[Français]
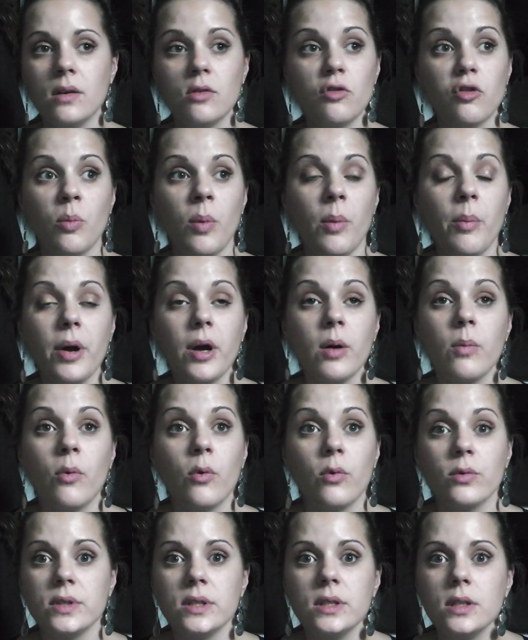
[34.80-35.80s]
je sais même pas
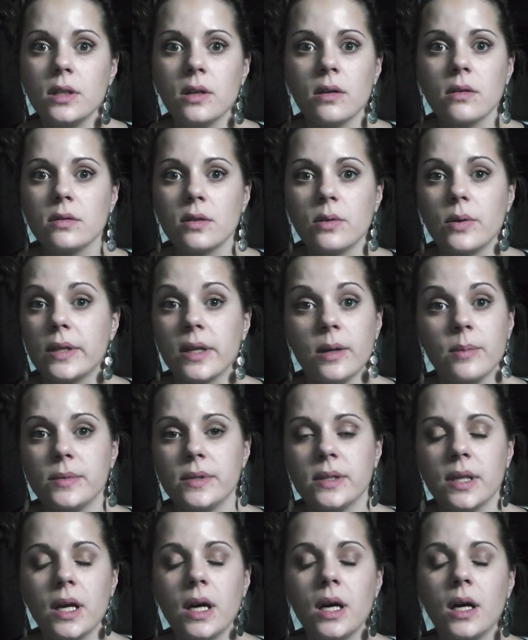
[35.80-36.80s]
comment on dit d'ailleurs, ça doit être comme
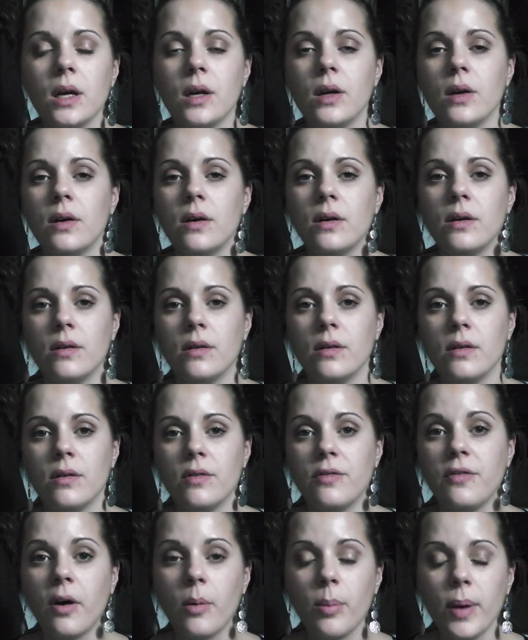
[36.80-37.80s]
ça, euh,
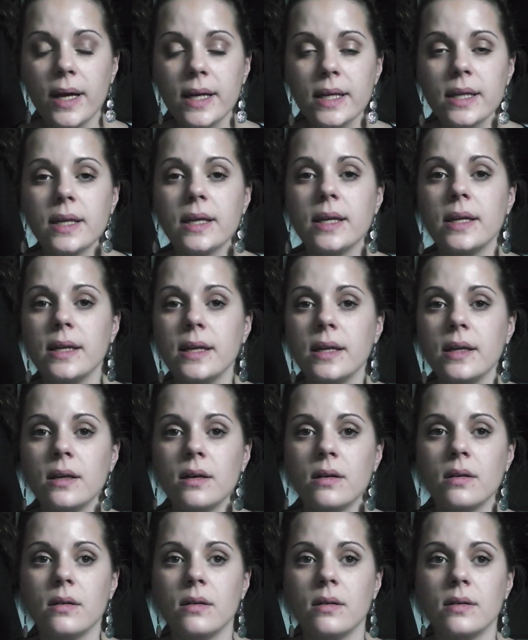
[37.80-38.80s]
Forbach et
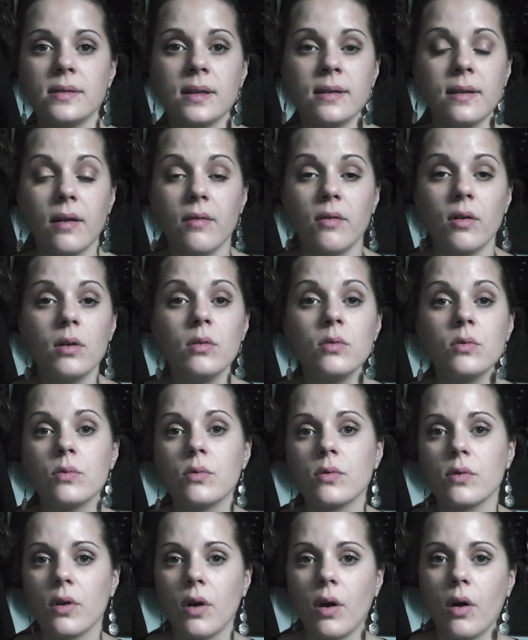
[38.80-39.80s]
euh, Saint-Avold.
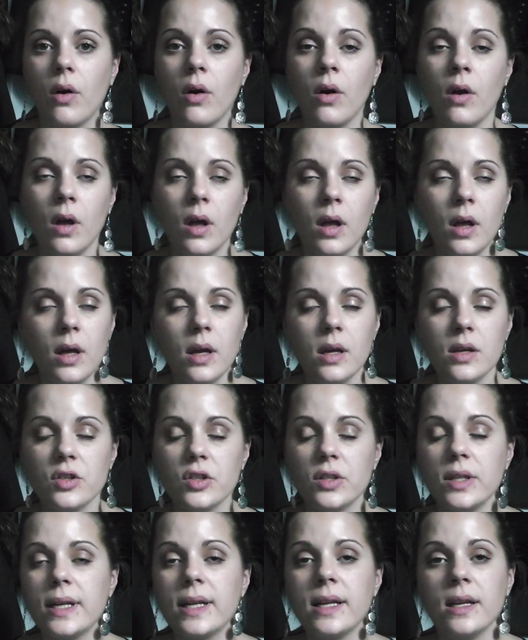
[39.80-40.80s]
Donc euh,
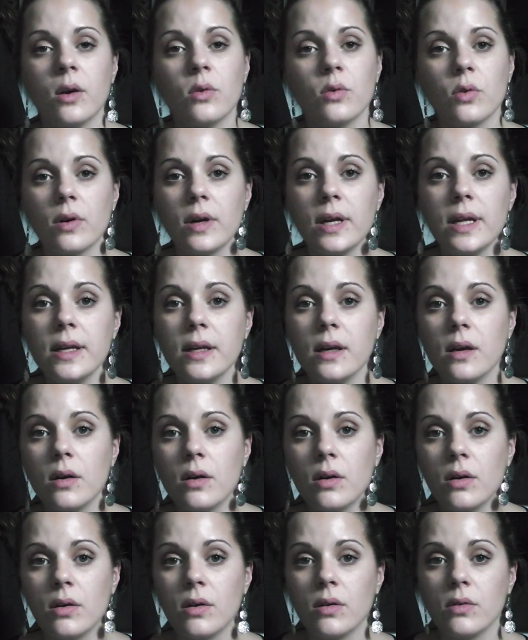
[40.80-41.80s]
j'ai des clients dans les
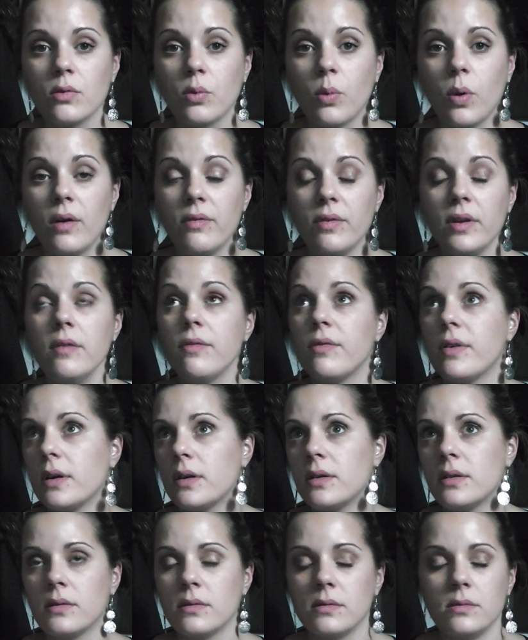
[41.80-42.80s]
trois villes,
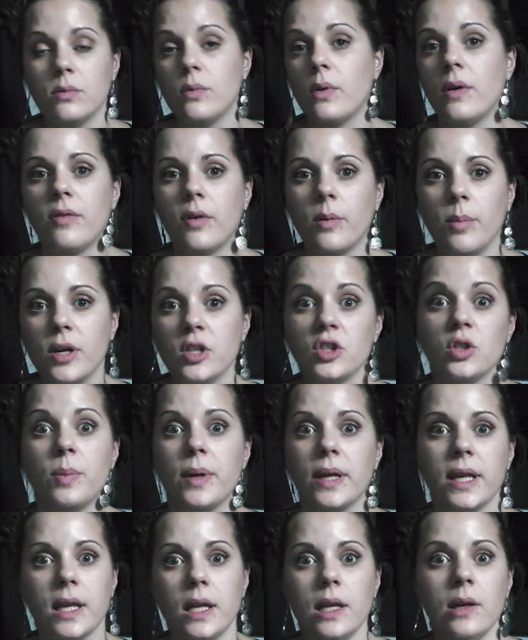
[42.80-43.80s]
enfin non, à Forbach j'ai
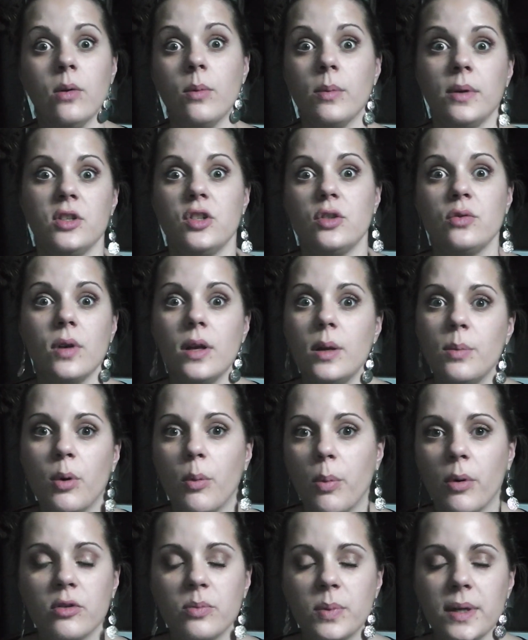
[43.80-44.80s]
pas de clients, mais j'y suis allée
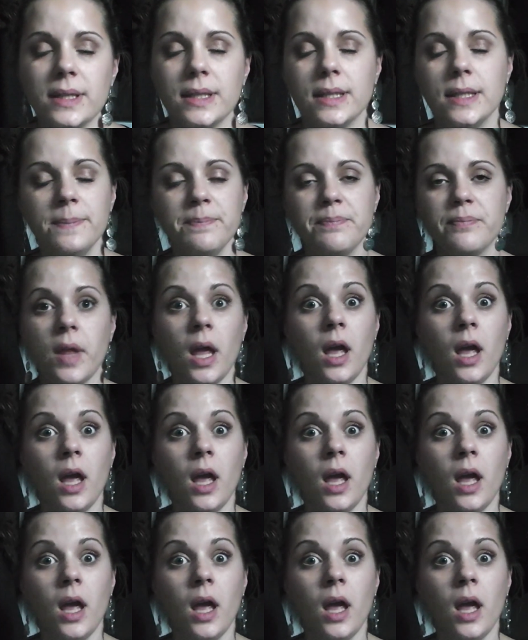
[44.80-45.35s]
pour prospecter.